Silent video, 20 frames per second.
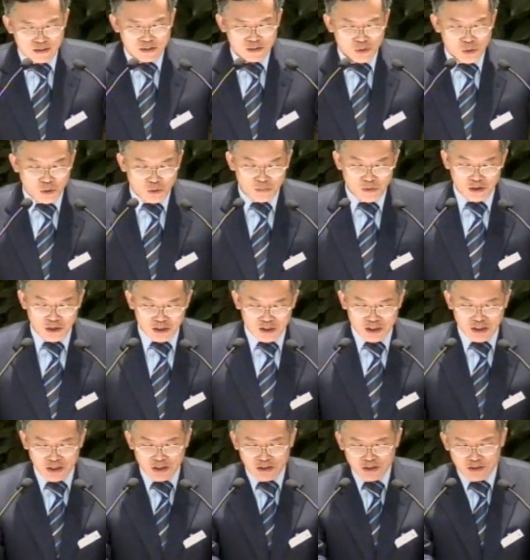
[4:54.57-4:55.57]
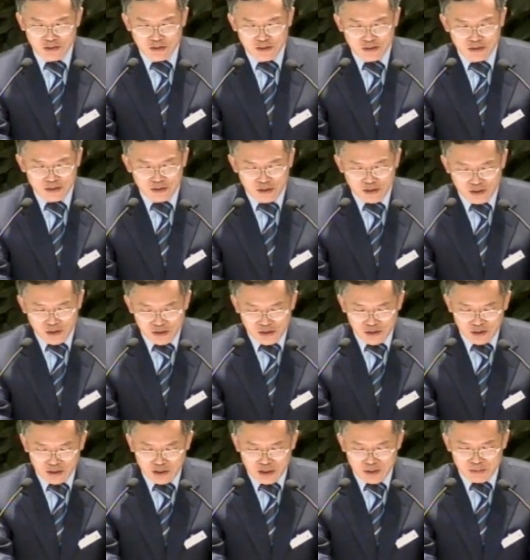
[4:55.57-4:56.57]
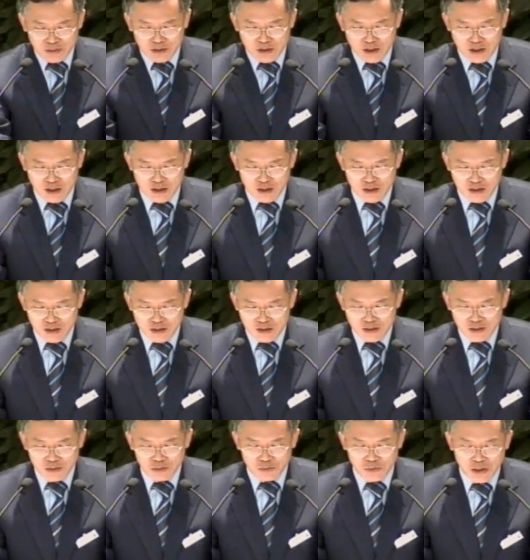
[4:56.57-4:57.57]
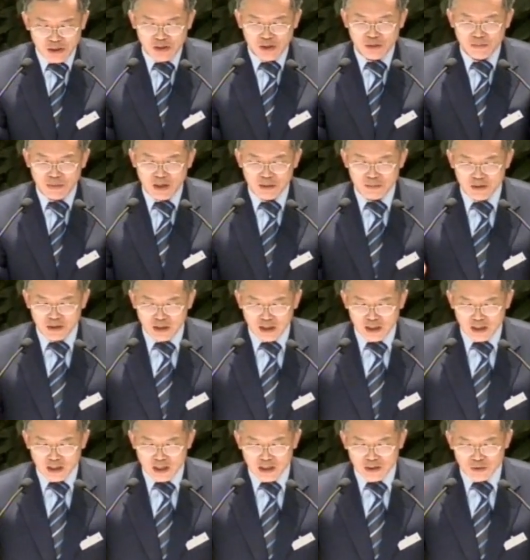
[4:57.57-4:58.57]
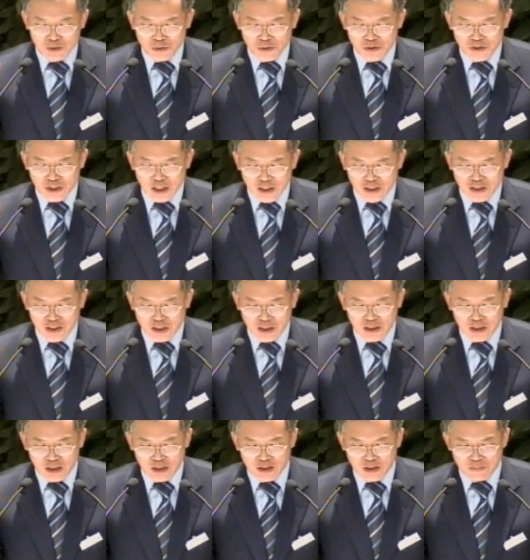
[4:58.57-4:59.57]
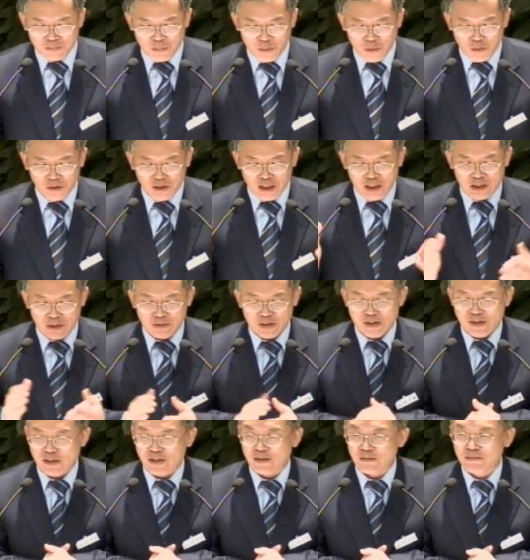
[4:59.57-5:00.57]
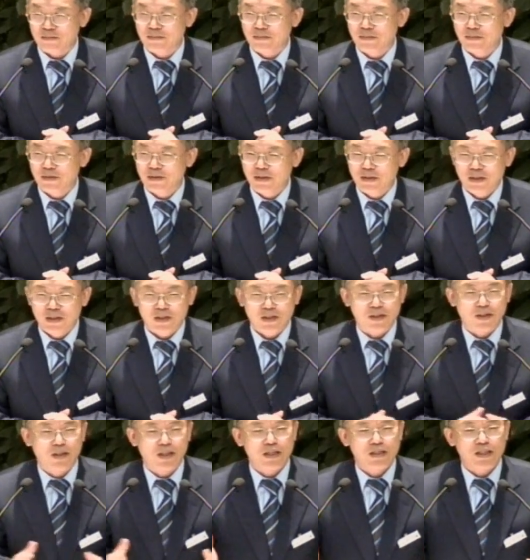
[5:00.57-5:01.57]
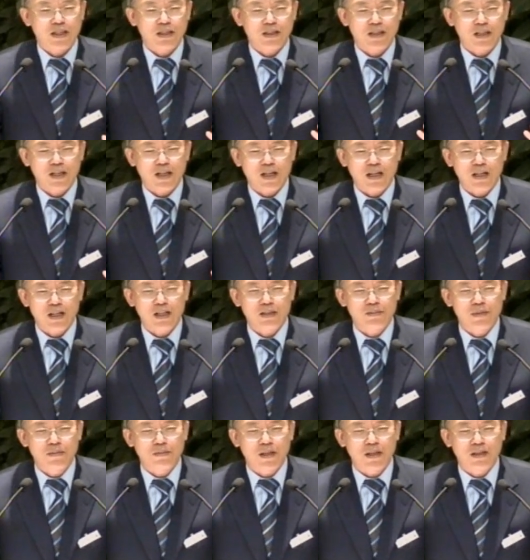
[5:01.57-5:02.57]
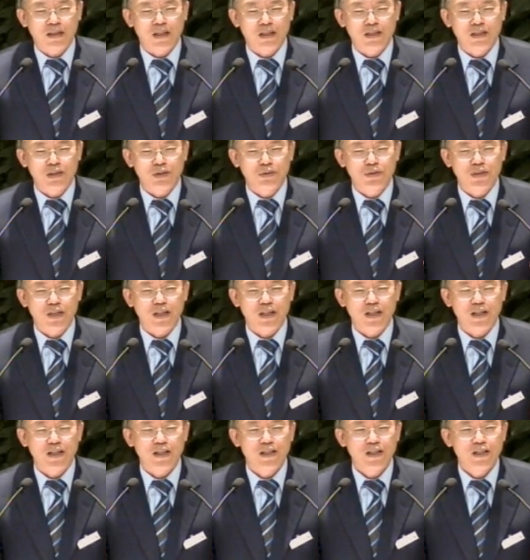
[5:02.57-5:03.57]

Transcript: 송명희 시인은 어렸을 때부터 뇌성마비를 알아가지고 자신의 내일을 포기하라고 했어요. 14살 때 하나님을 만난 이후에